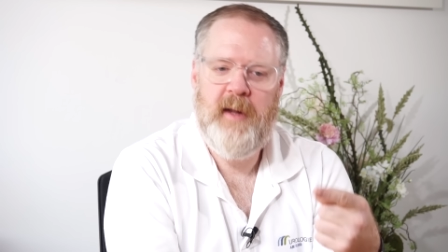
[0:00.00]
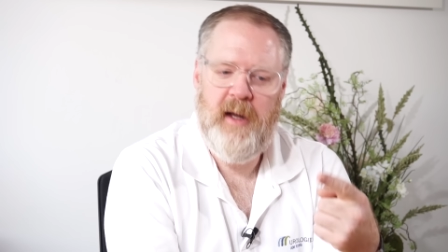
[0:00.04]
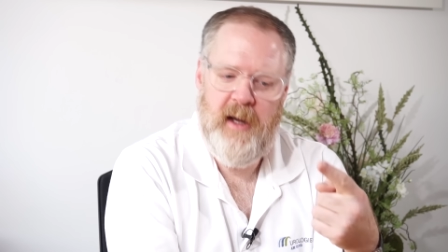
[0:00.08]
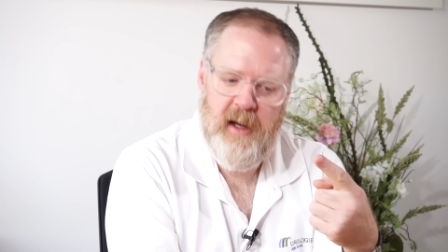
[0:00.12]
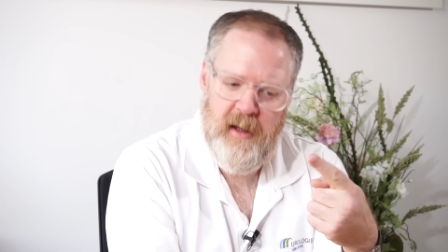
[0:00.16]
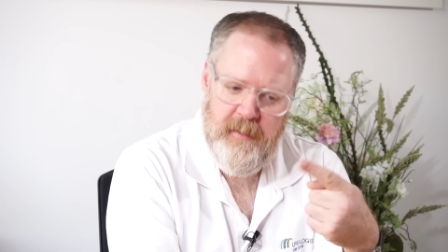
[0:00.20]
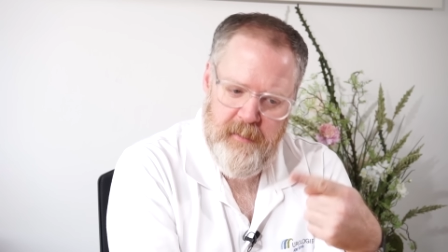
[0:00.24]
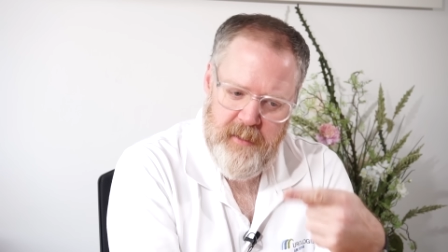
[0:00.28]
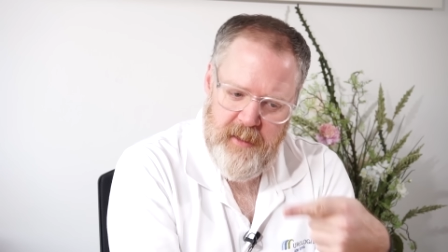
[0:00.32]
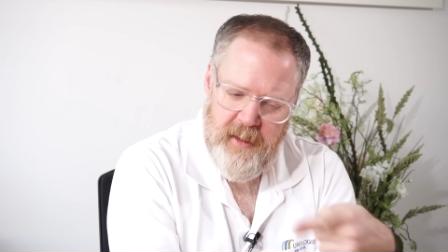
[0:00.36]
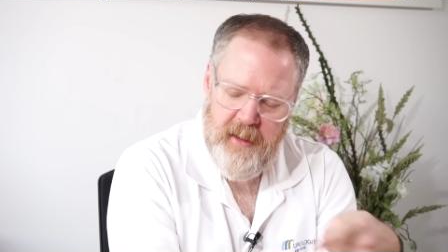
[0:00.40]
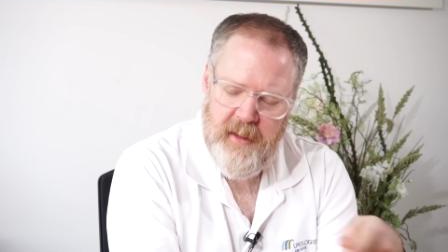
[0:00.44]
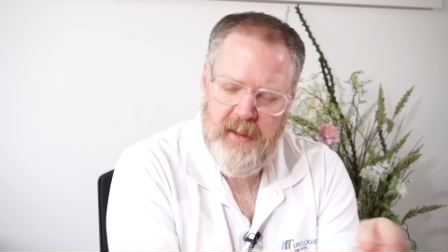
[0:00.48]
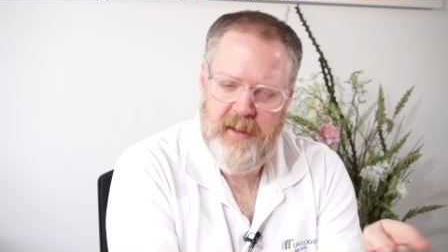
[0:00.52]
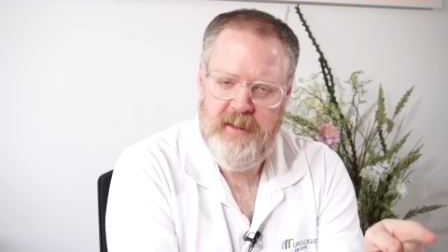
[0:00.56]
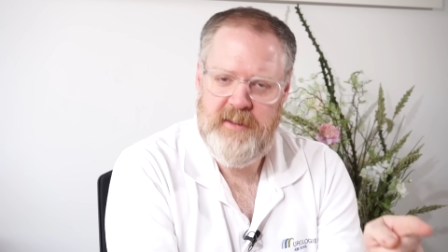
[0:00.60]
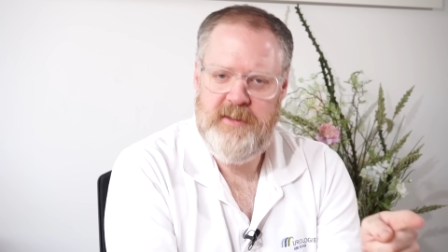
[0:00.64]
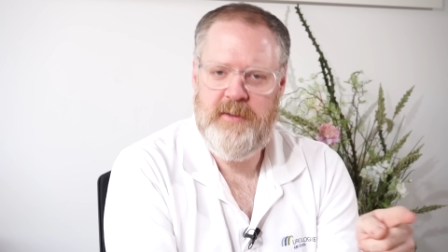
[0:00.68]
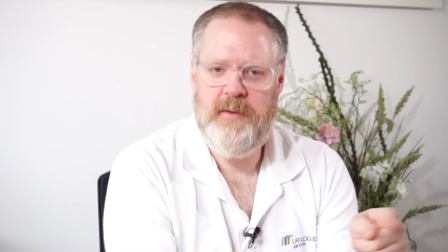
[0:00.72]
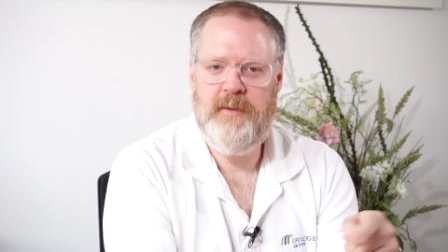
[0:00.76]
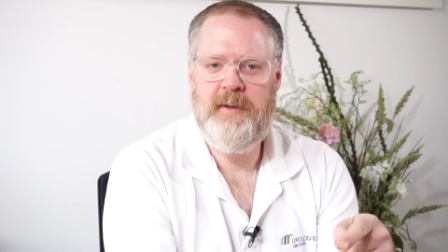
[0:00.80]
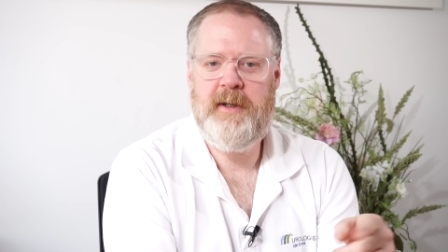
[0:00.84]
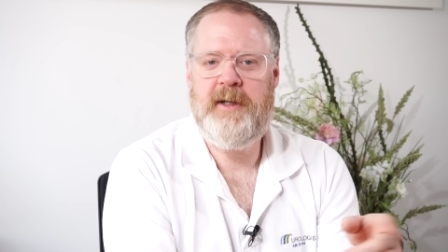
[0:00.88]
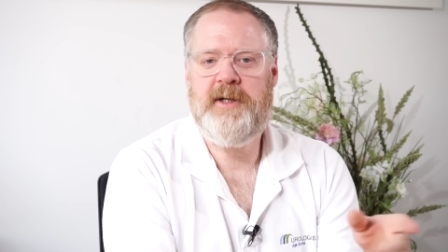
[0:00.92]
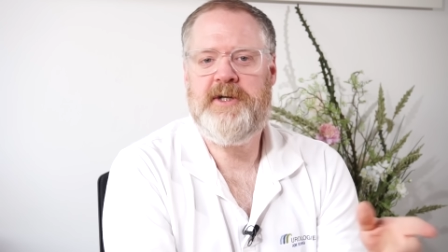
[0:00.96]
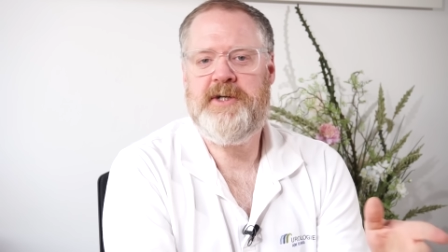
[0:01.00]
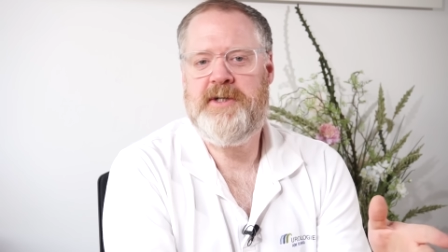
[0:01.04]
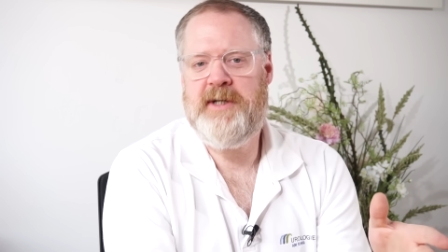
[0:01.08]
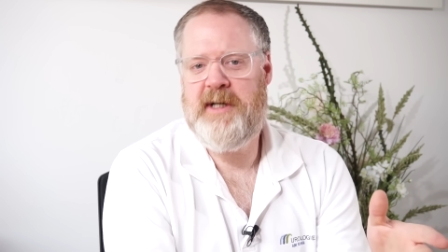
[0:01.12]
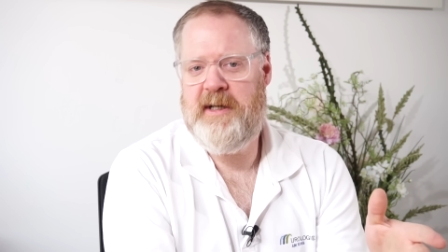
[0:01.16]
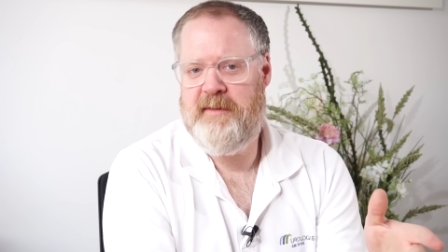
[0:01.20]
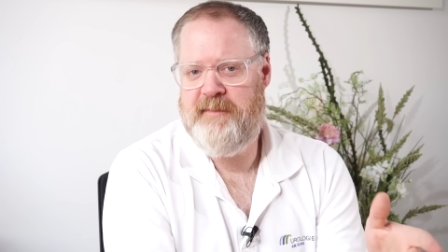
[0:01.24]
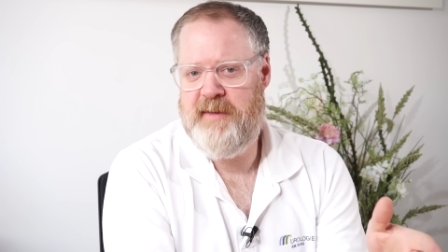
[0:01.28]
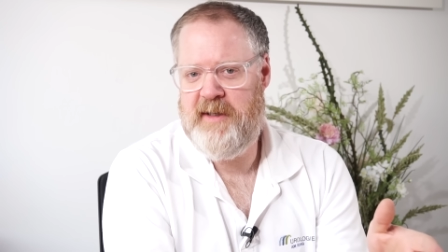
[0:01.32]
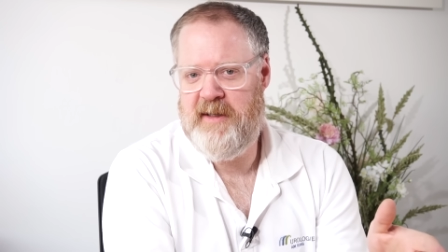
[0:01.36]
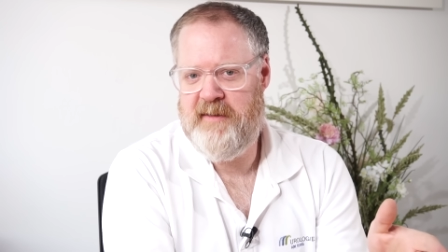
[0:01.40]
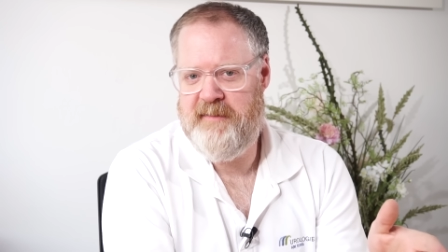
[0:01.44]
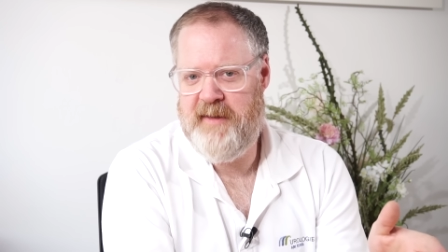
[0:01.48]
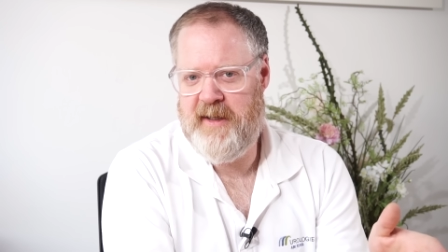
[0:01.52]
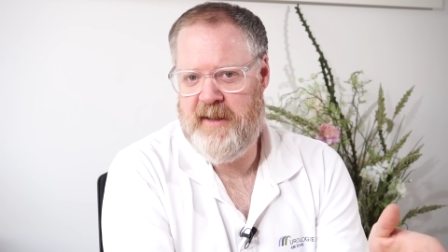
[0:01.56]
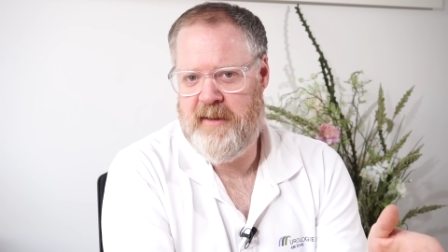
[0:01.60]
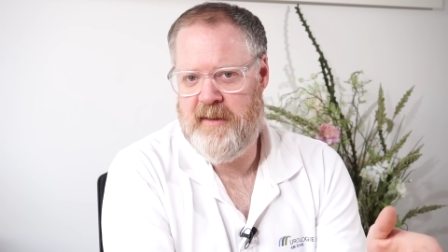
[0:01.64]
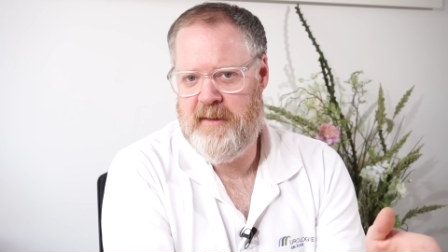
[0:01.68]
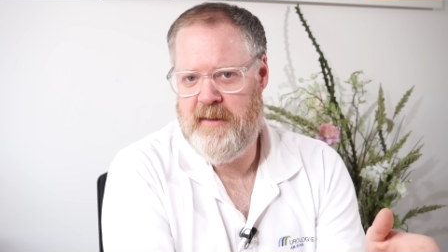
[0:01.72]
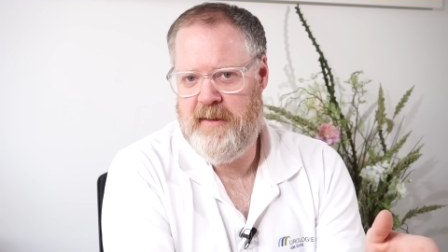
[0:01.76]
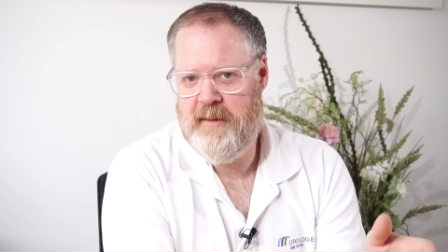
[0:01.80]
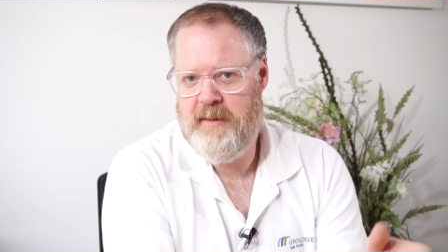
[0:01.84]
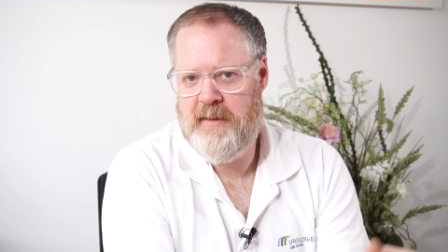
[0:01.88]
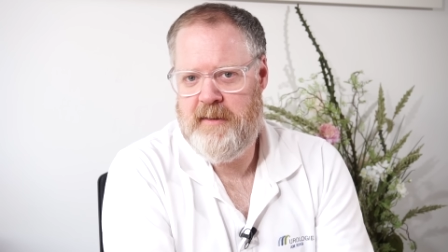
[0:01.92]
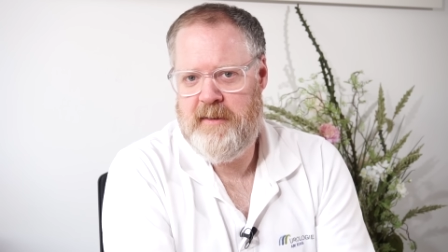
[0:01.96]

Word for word: aber die Erektion geht schnell wieder weg,